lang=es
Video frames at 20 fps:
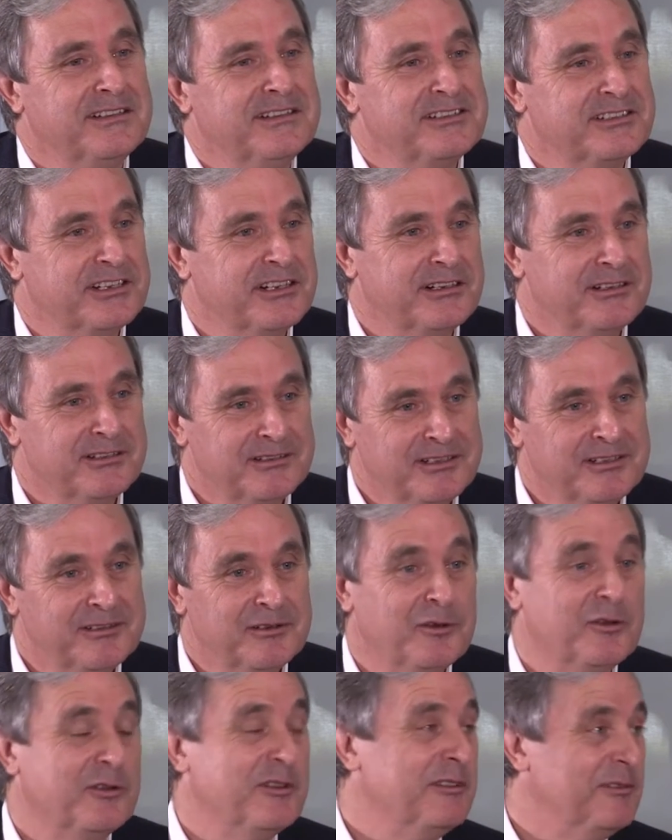ser y
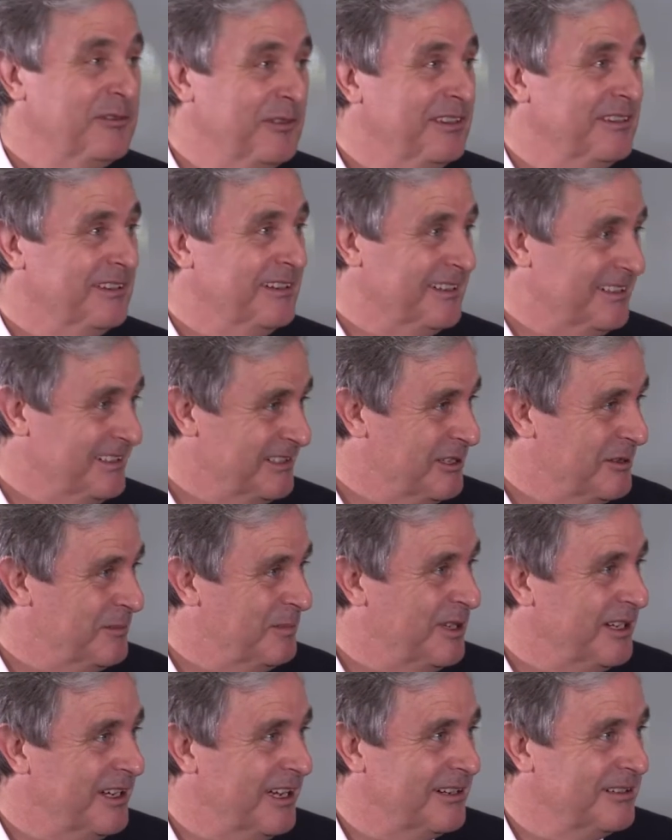lo difícil que es
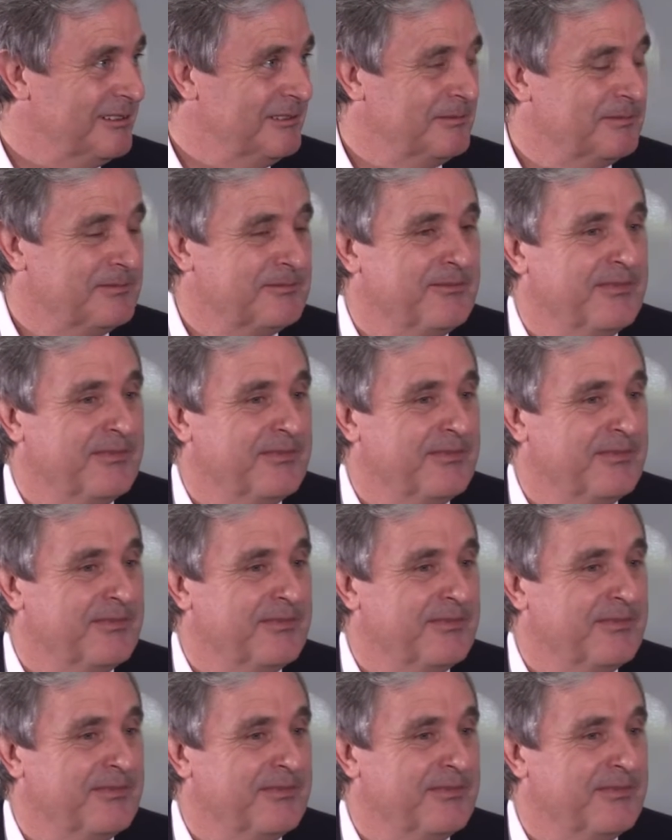explicarlo.